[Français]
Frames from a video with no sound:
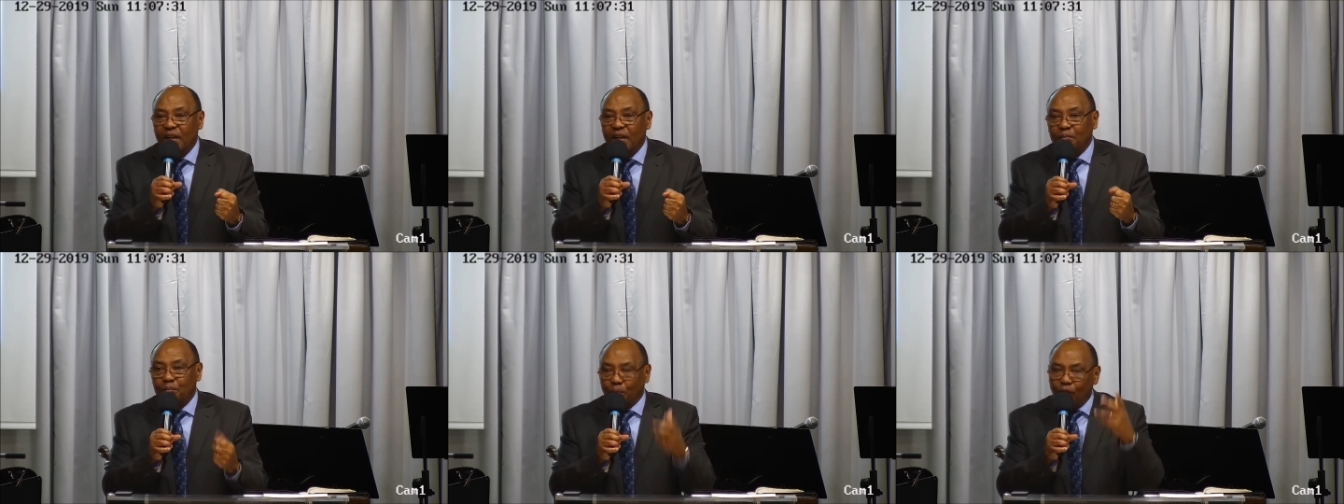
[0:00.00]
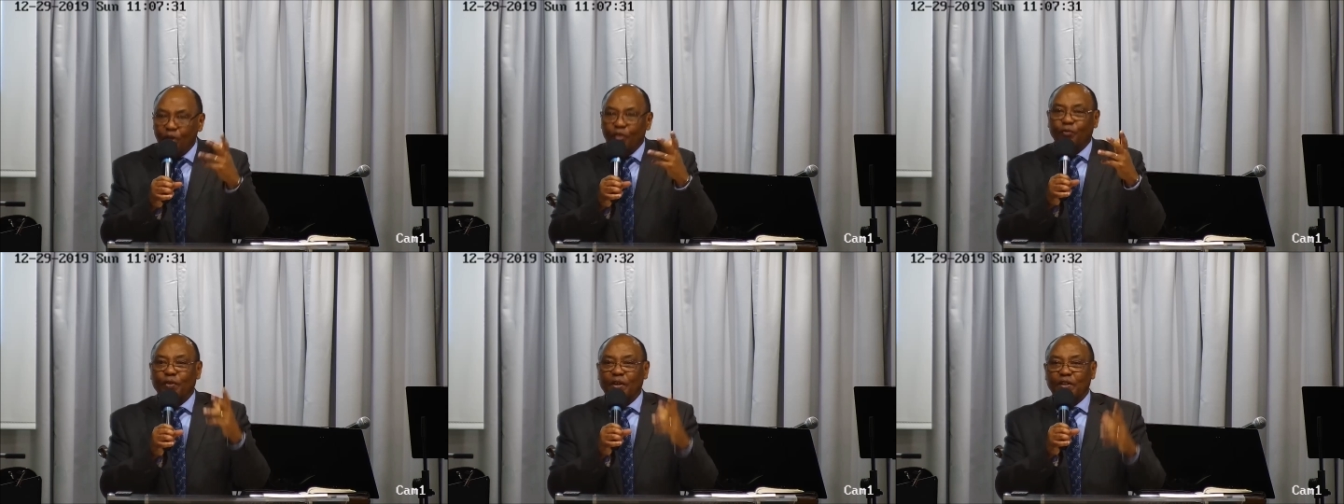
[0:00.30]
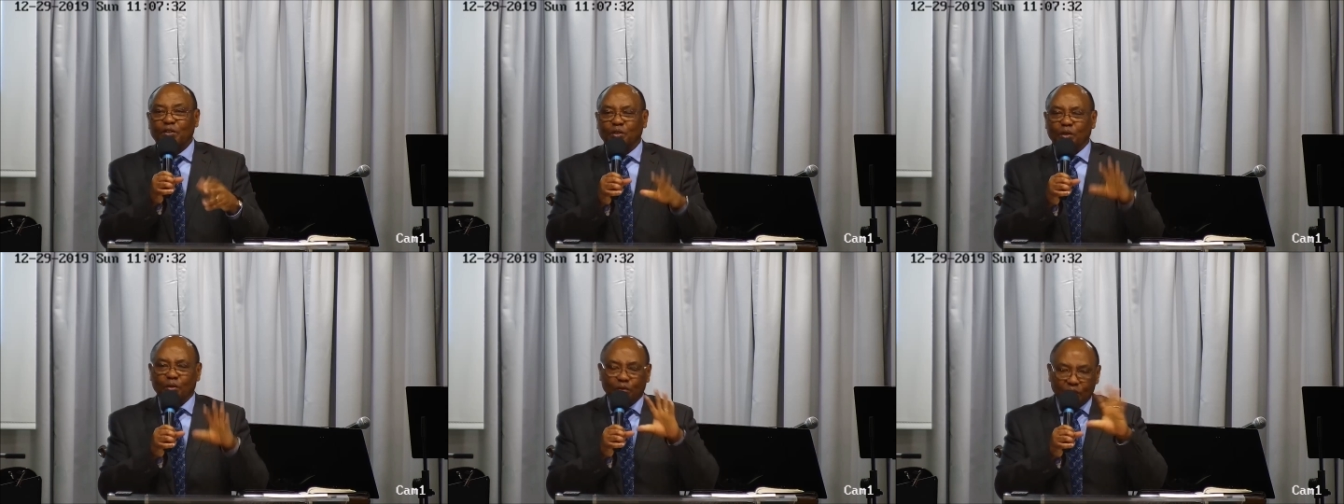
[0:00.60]
Bonne
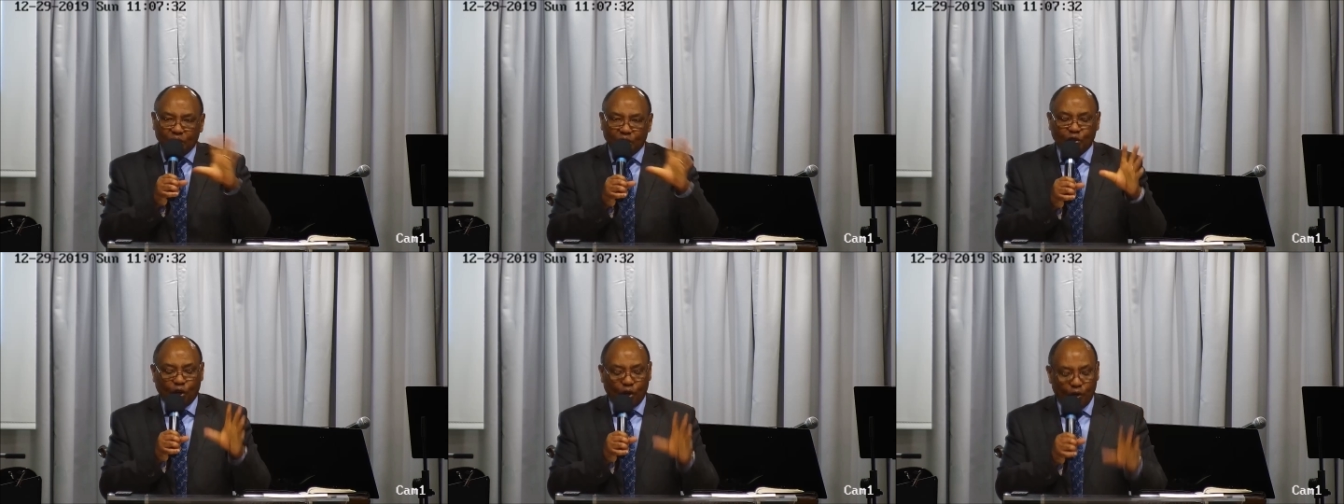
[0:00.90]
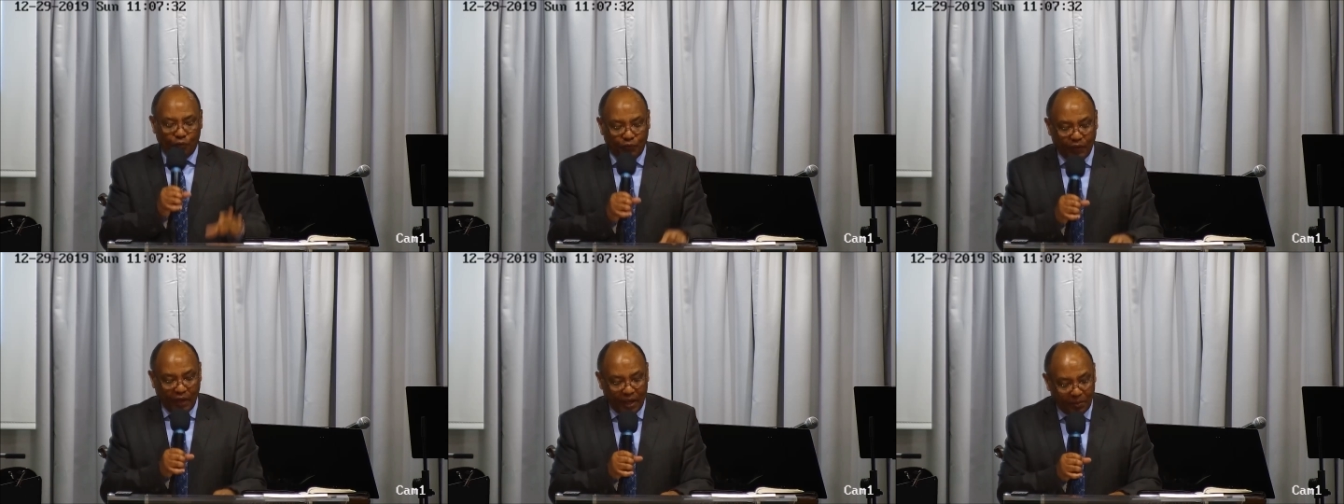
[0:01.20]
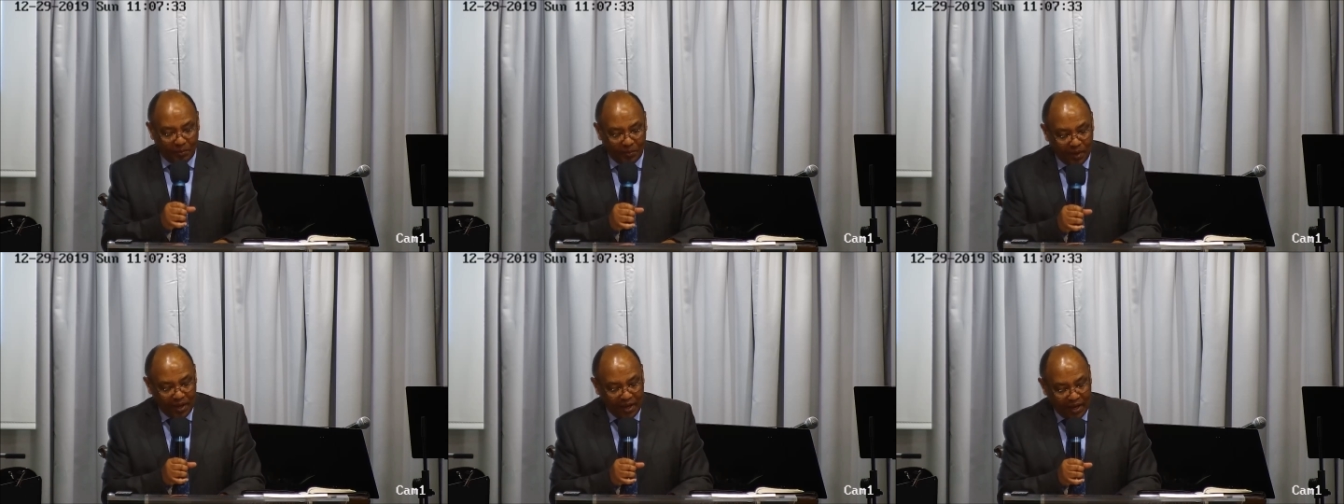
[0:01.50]
façon. Je referme
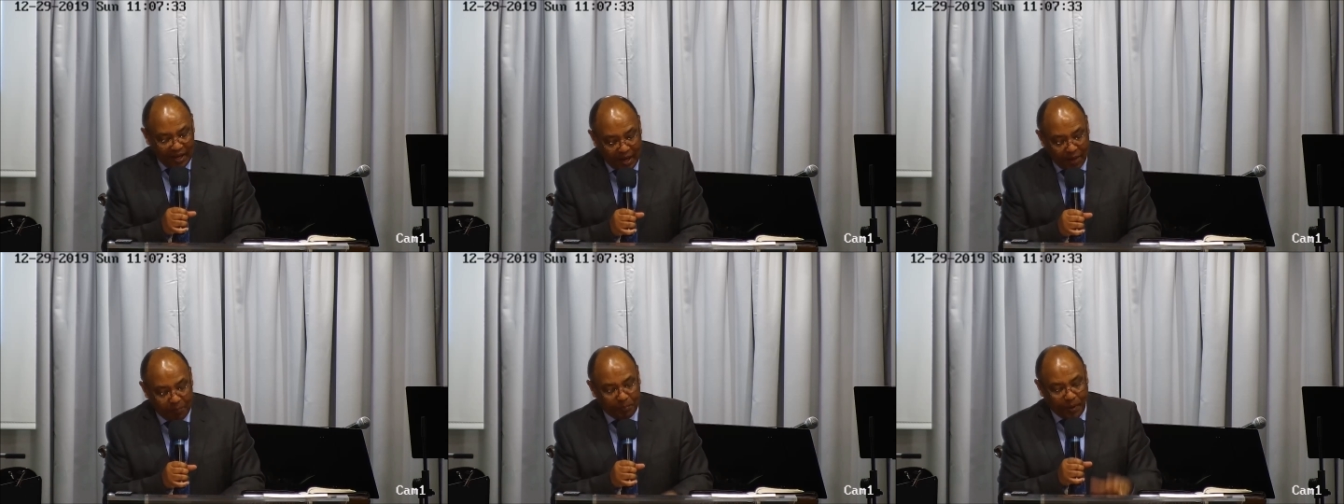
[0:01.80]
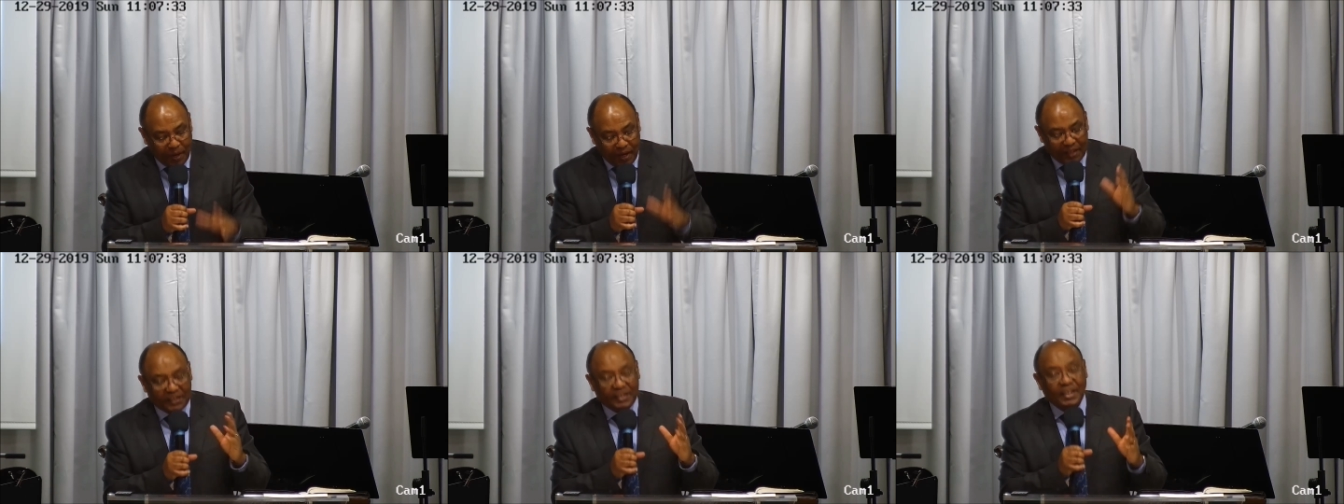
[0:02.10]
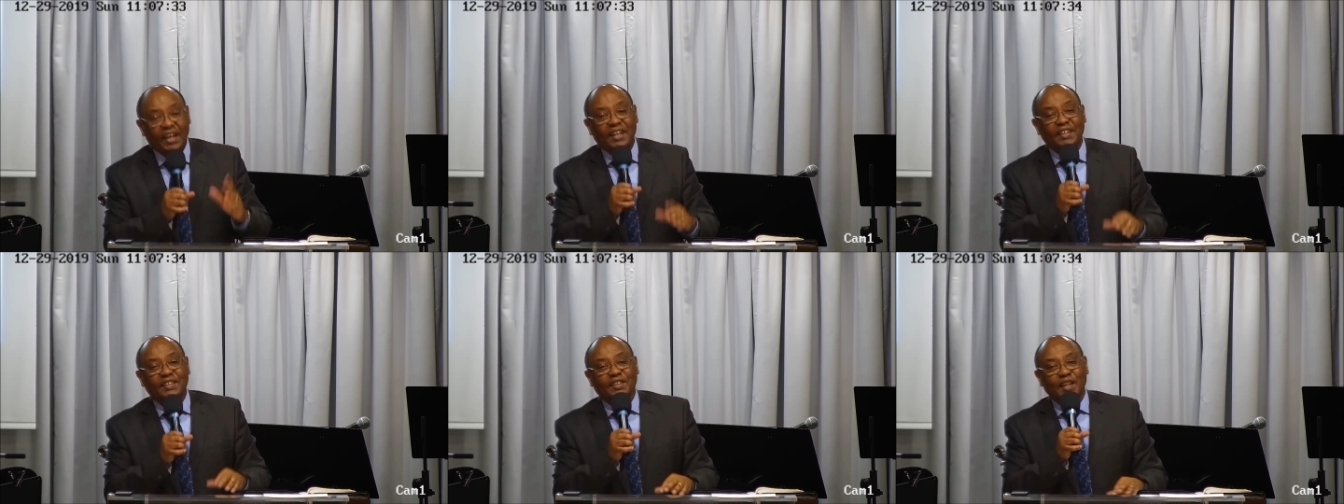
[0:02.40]
la
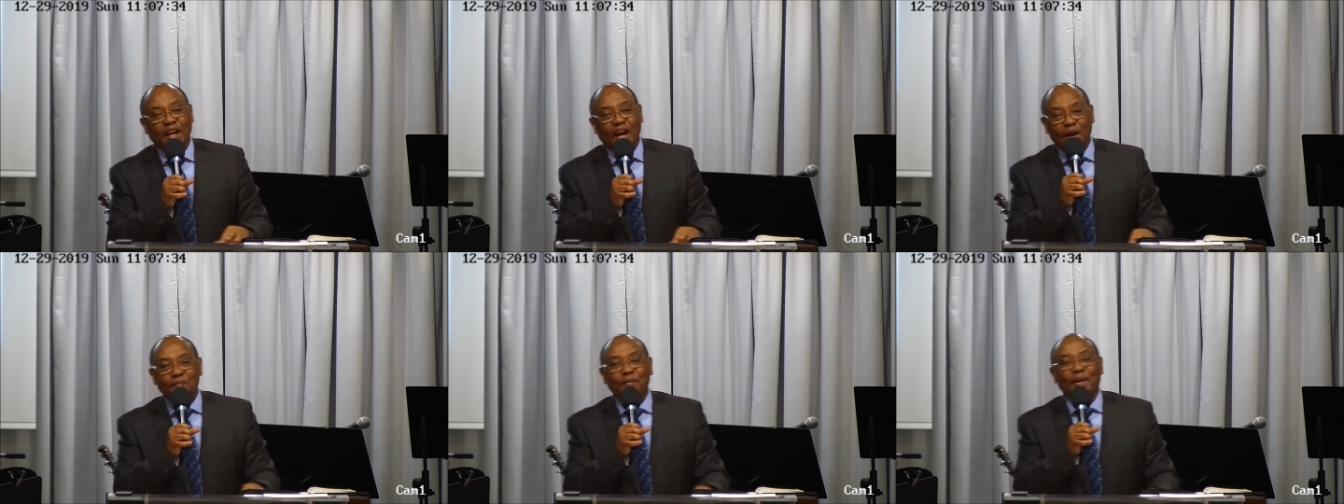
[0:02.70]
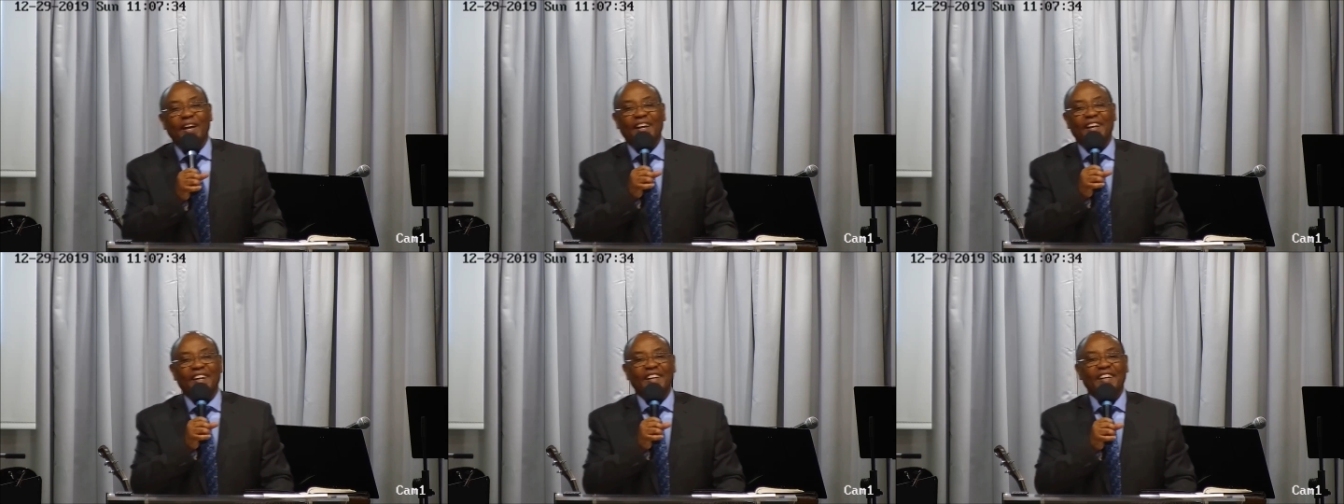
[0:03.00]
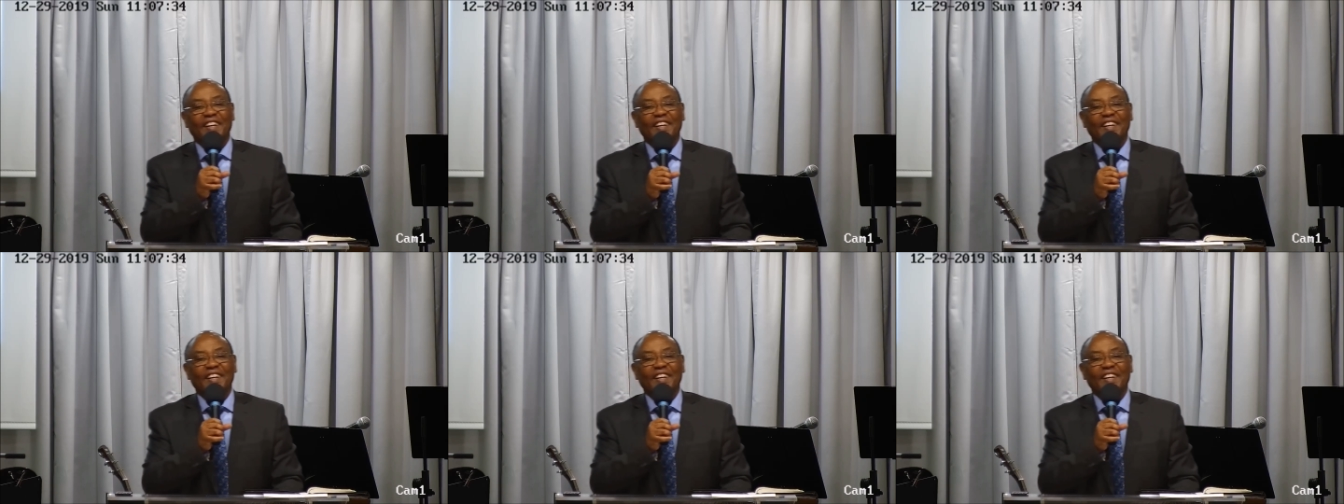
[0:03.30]
parenthèse. Amen.